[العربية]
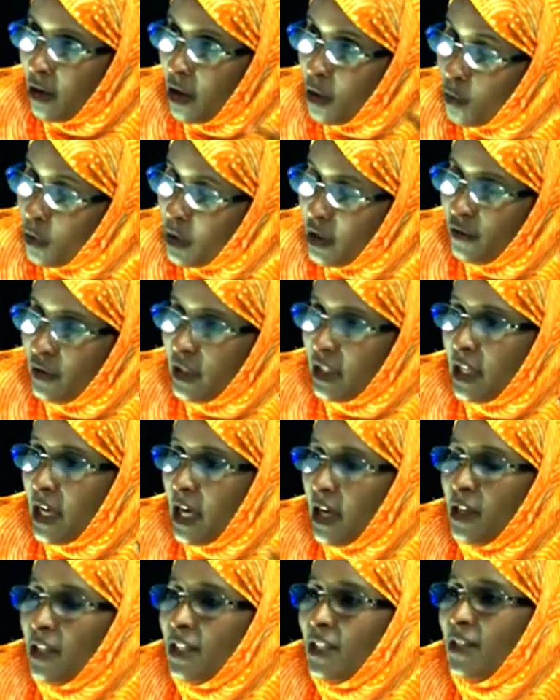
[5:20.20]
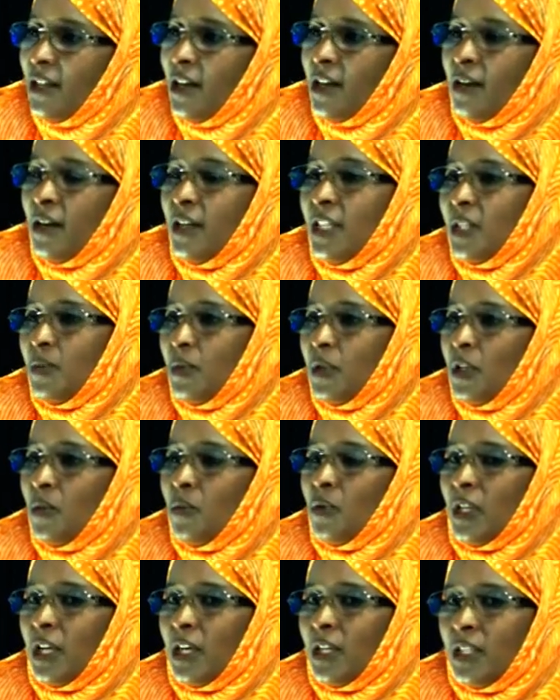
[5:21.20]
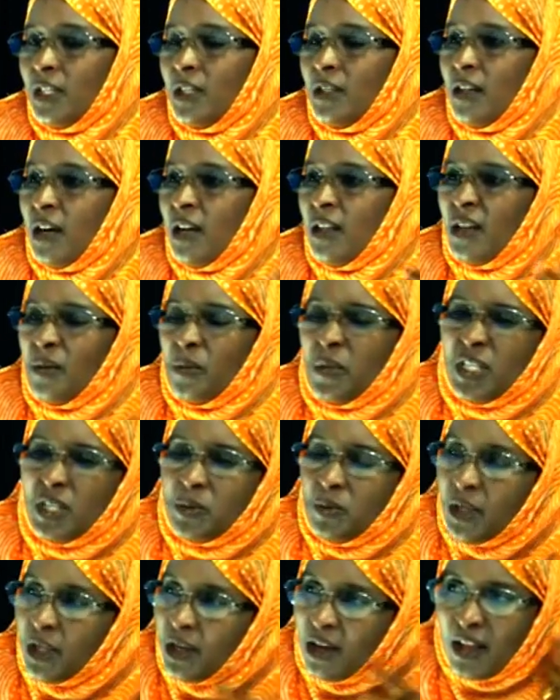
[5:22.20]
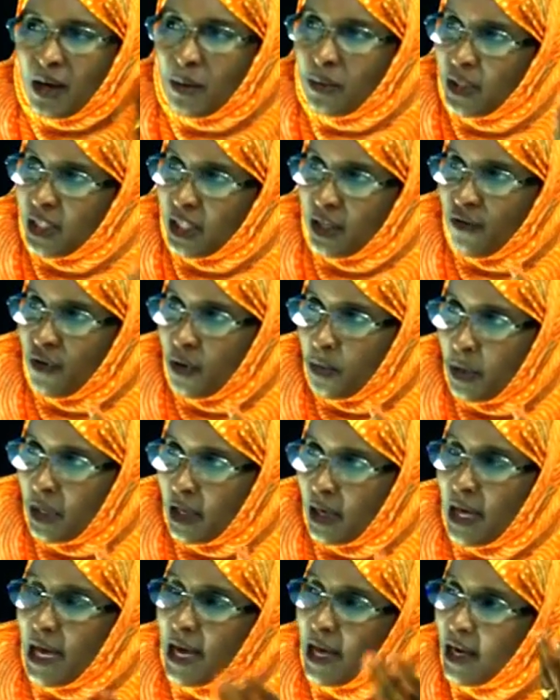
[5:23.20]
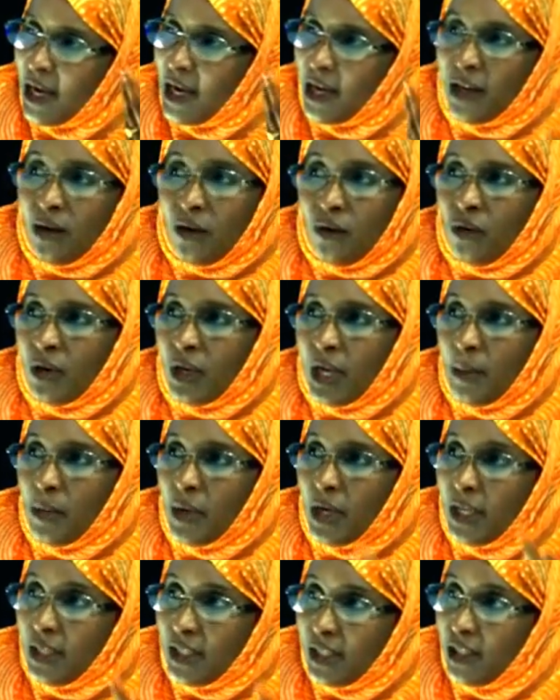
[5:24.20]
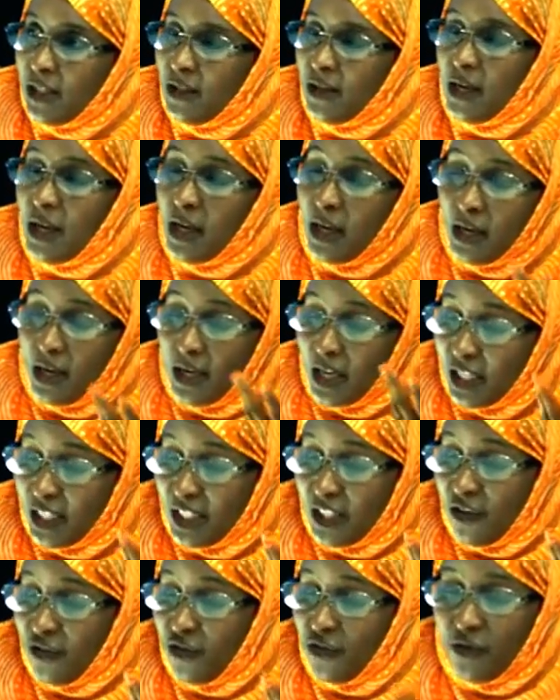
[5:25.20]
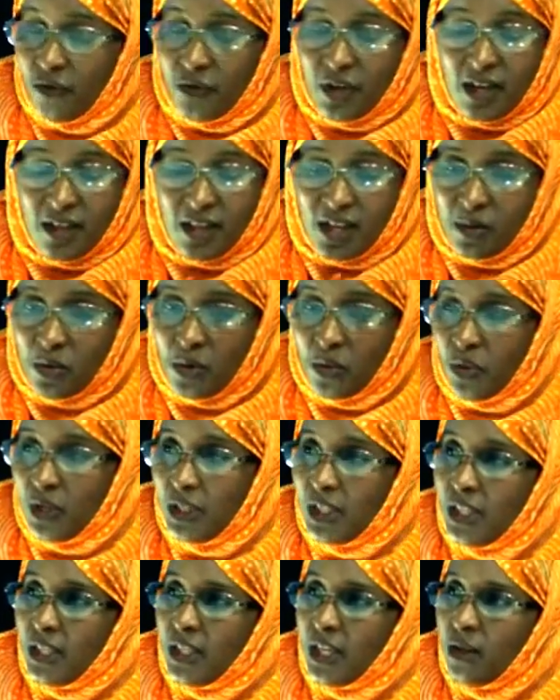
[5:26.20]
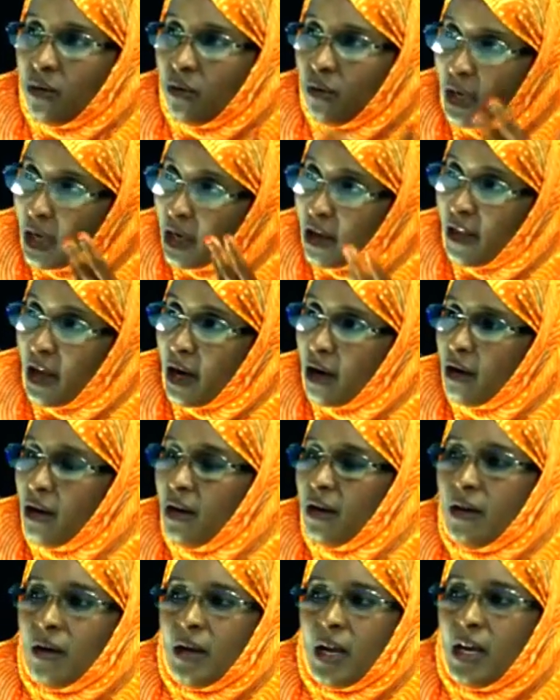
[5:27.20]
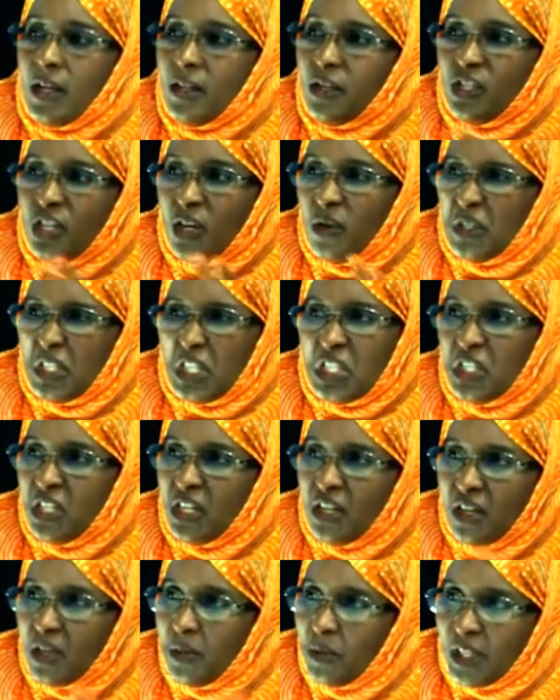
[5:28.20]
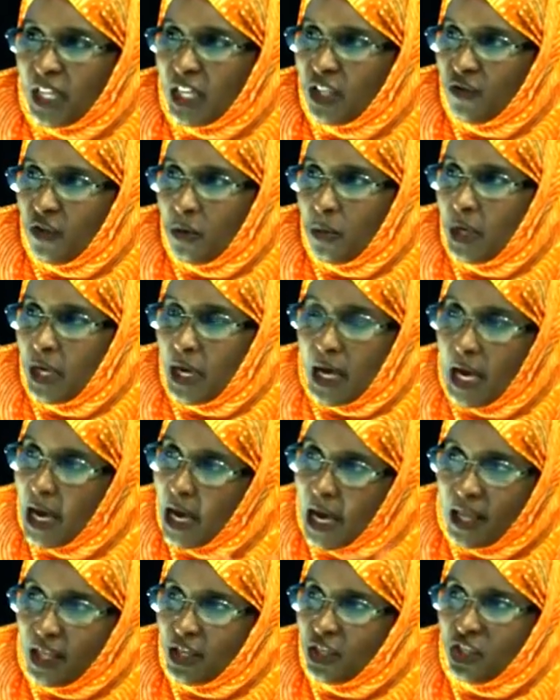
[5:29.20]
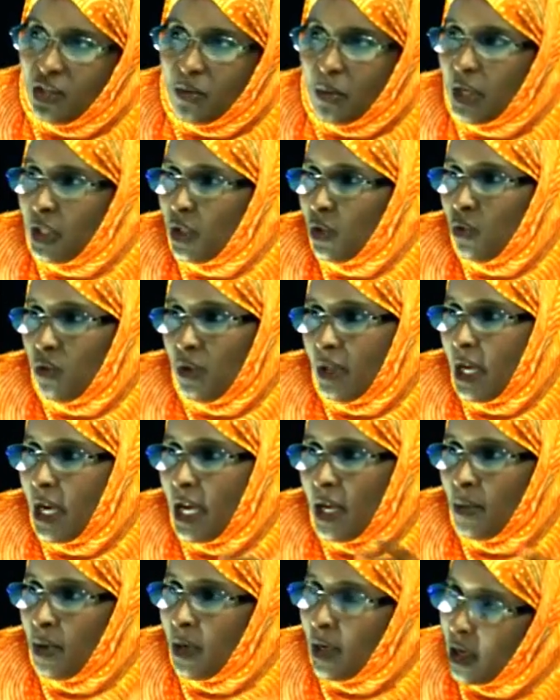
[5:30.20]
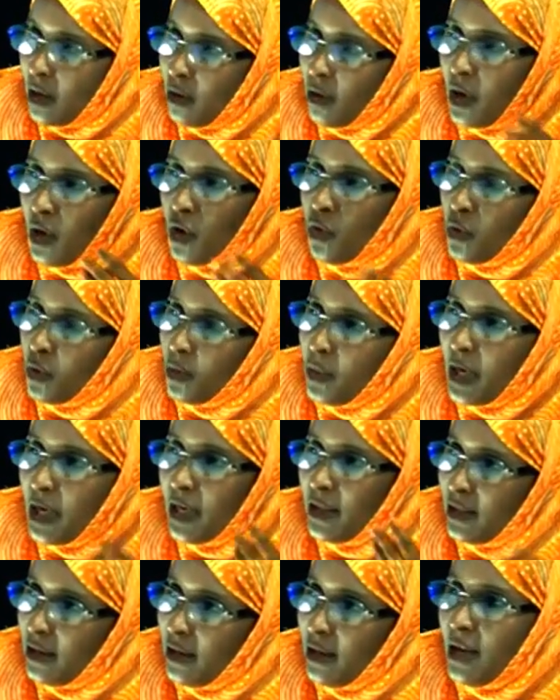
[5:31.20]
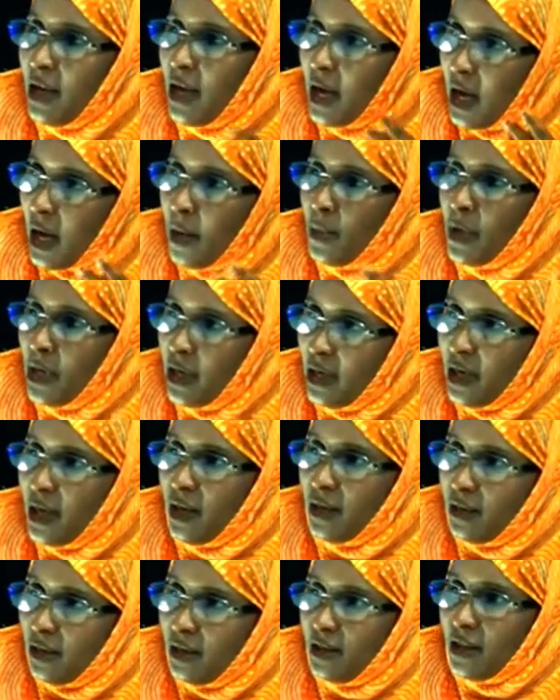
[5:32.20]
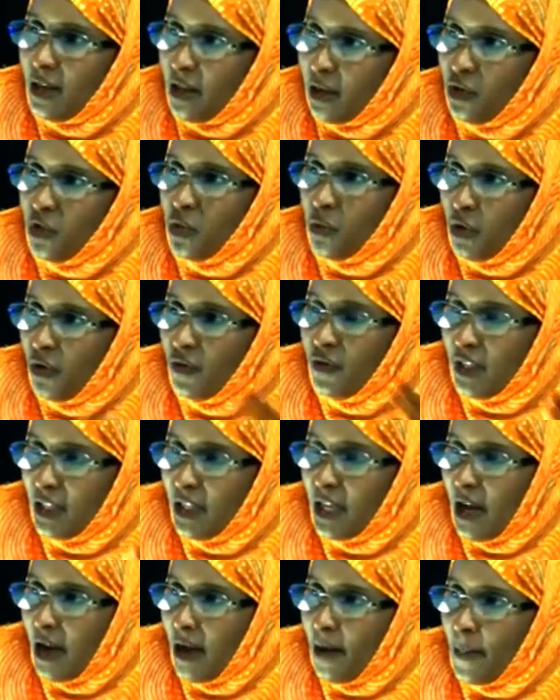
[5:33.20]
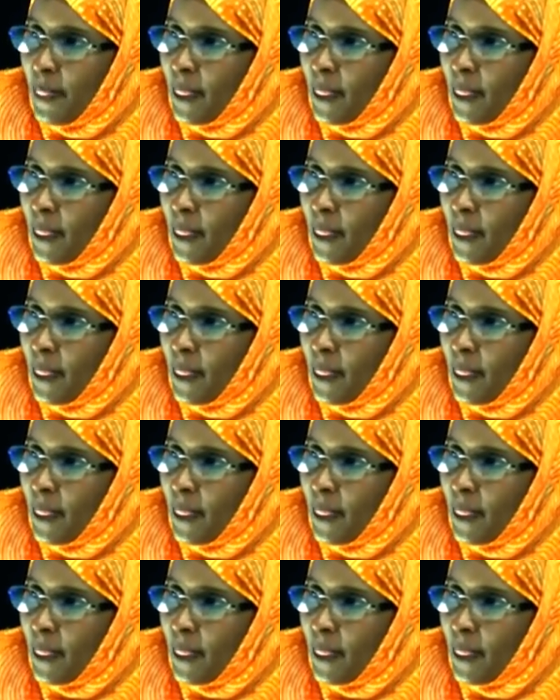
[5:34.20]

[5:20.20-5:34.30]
أول افتتاح نجد أن نسبة المدرسين تحضر بنسبة أكثر من 90% لكن الطلاب للأسف للأسف كثير من المؤسسات والأكثر لا يتجاوز 20 15% هذا الشيء مرصود دائما نحن نقوم بدراسة عمليات جرد يوم الافتتاح